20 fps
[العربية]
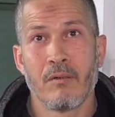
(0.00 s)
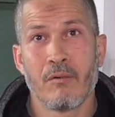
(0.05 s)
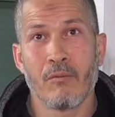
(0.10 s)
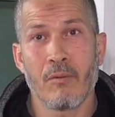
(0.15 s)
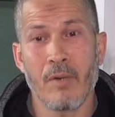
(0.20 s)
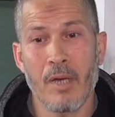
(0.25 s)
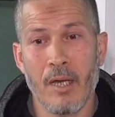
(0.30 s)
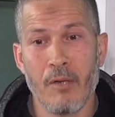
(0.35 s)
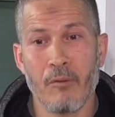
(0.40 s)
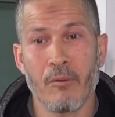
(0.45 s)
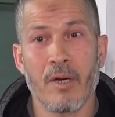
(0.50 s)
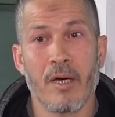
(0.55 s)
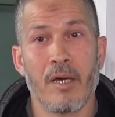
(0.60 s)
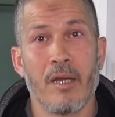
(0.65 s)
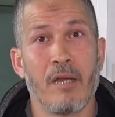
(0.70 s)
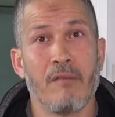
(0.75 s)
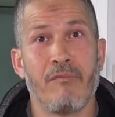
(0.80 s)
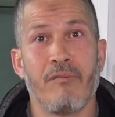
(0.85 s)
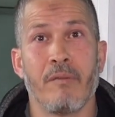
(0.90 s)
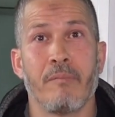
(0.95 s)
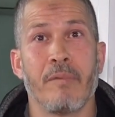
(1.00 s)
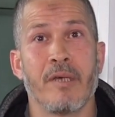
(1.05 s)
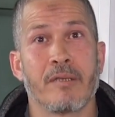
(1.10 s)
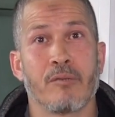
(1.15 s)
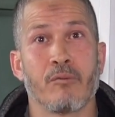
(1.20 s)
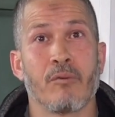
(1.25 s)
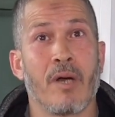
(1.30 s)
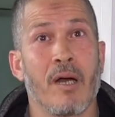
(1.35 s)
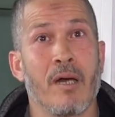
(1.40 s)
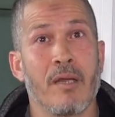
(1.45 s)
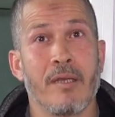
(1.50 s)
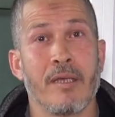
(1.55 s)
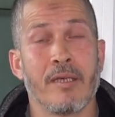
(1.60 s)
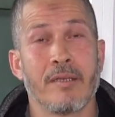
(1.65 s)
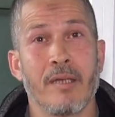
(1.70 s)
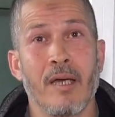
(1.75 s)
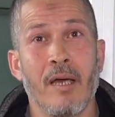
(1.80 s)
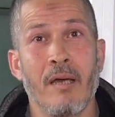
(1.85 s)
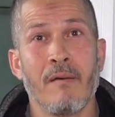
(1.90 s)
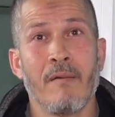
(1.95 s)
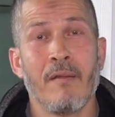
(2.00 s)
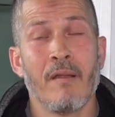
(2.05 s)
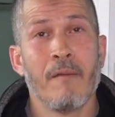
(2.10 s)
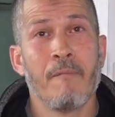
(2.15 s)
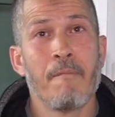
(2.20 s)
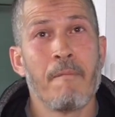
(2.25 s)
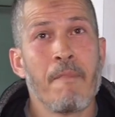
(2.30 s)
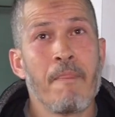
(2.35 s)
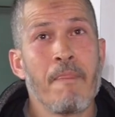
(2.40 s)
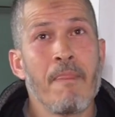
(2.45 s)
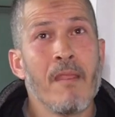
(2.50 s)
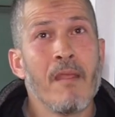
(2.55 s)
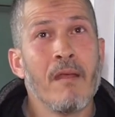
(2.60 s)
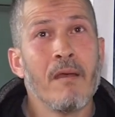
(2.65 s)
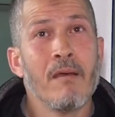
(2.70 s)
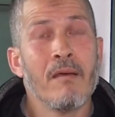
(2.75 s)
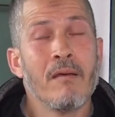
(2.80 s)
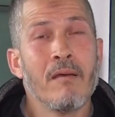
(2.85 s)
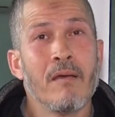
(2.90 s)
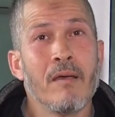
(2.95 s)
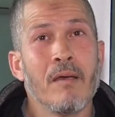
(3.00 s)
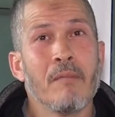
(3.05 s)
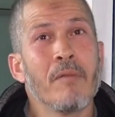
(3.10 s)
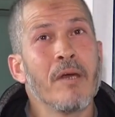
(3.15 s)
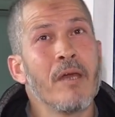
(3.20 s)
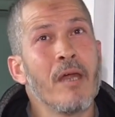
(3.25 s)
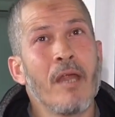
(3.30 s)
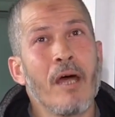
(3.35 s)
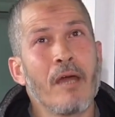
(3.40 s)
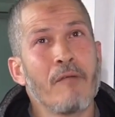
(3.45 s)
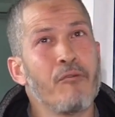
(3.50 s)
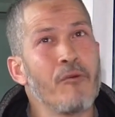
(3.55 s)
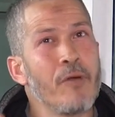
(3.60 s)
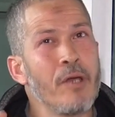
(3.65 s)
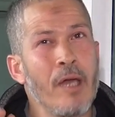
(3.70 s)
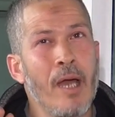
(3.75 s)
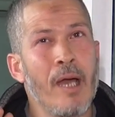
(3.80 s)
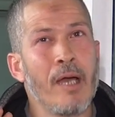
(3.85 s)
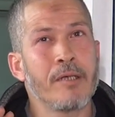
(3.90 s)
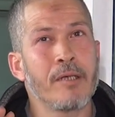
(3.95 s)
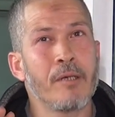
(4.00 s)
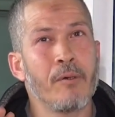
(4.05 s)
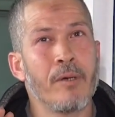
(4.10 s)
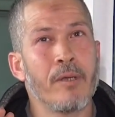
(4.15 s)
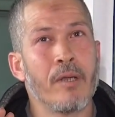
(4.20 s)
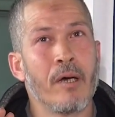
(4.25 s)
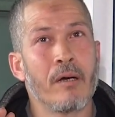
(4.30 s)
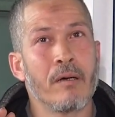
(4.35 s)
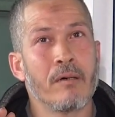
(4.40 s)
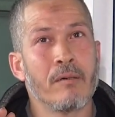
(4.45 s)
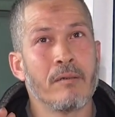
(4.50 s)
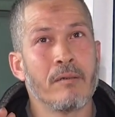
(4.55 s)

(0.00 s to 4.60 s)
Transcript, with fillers: وقع له خلل في البيت وقع النزاع بغينا نعرفوا غير حاجه وحده